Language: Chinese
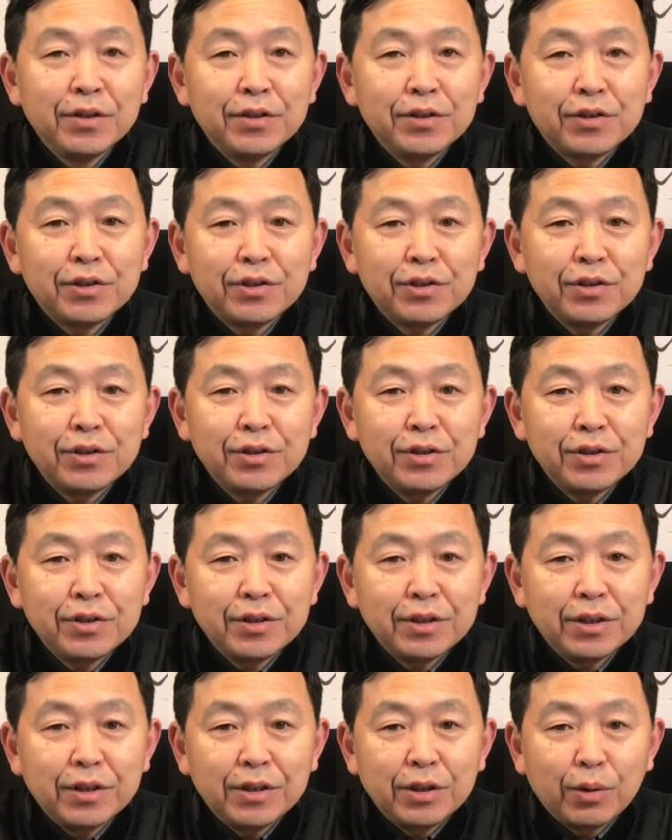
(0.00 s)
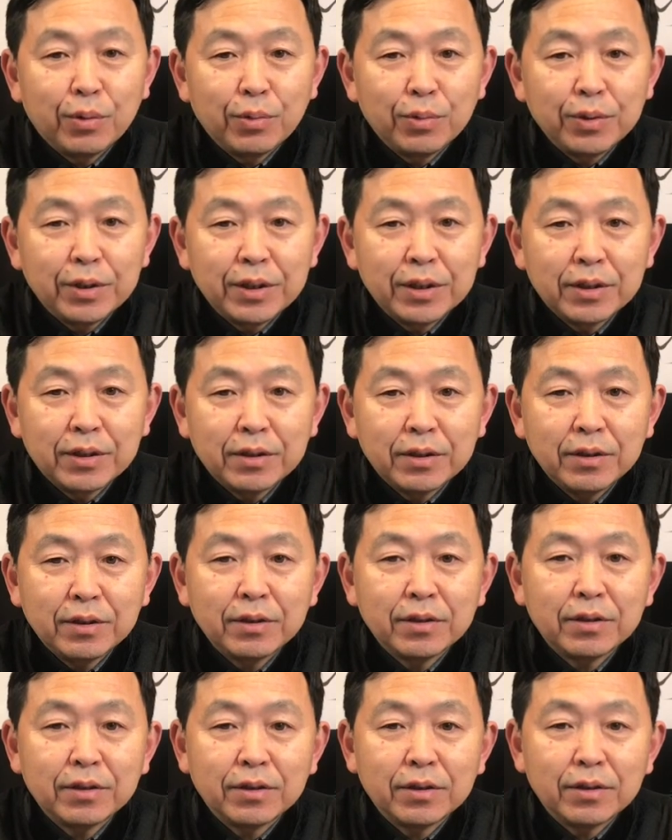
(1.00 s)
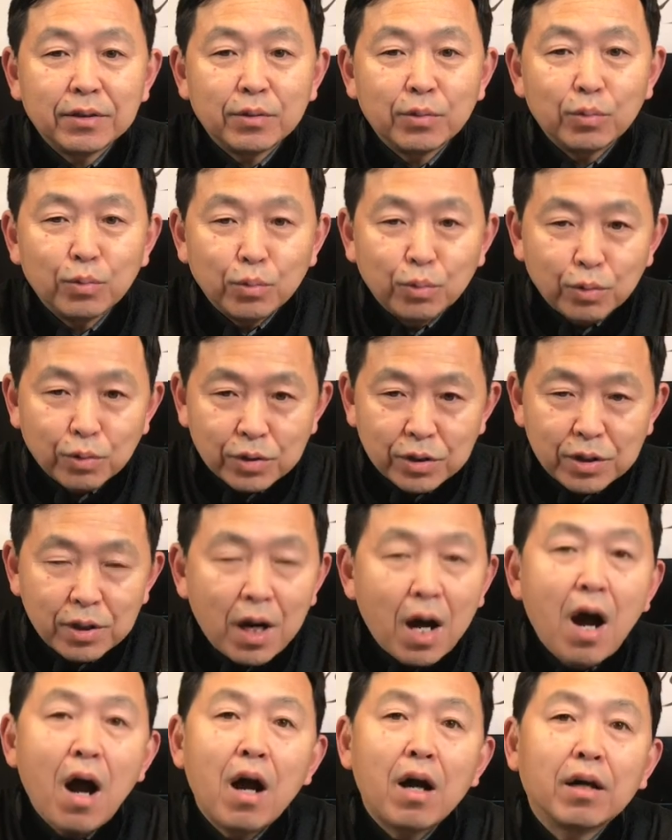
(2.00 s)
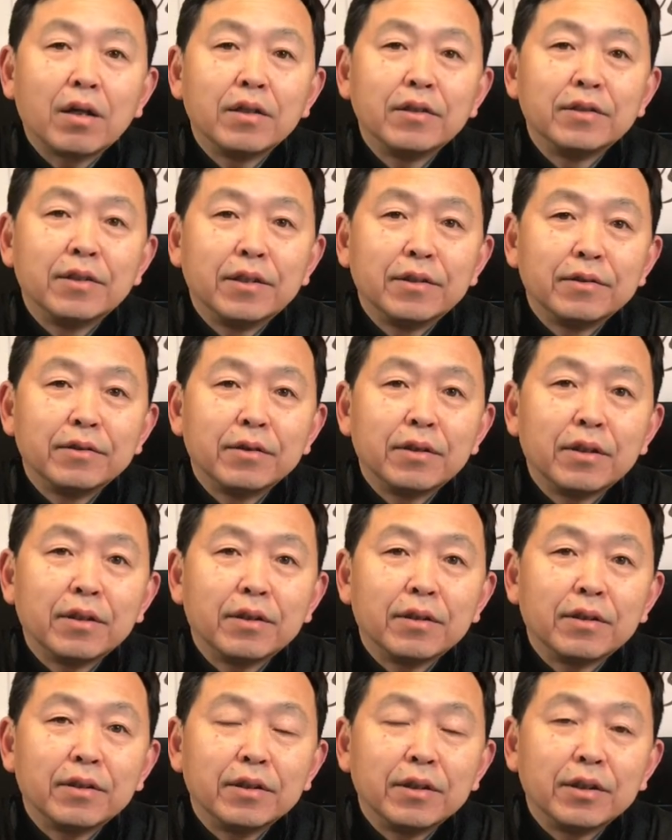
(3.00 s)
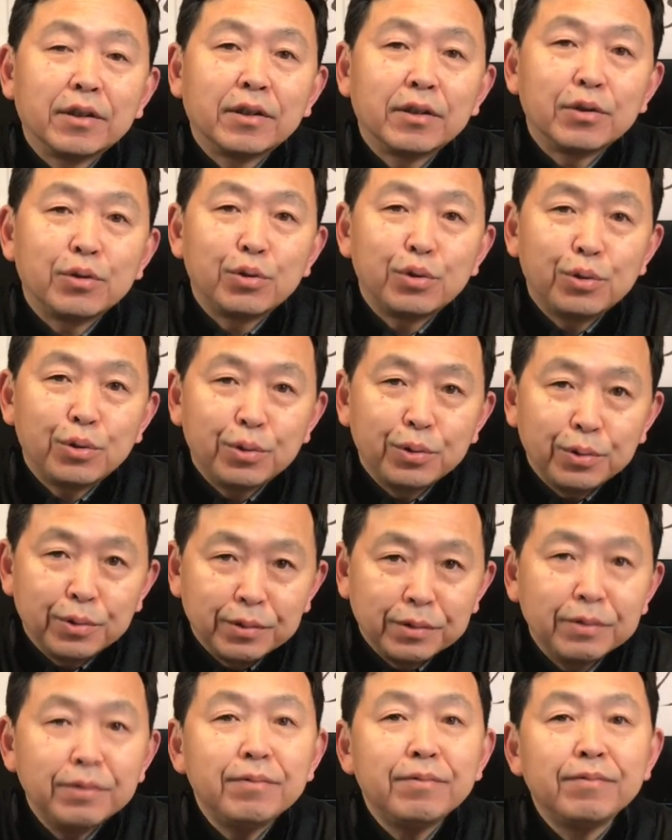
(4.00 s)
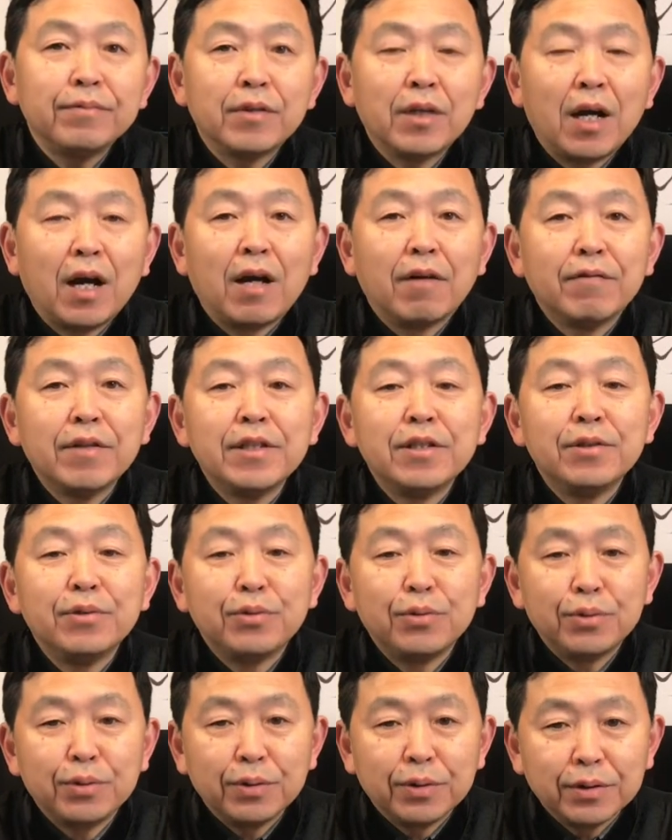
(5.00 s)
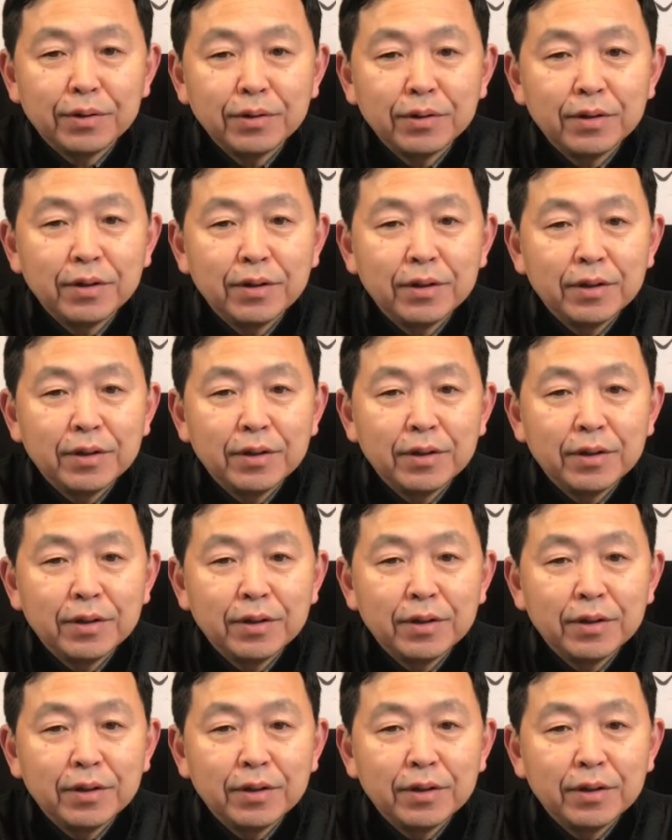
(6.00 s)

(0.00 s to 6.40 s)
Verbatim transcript: 是有一个五十二个人的一个群啊，微信群，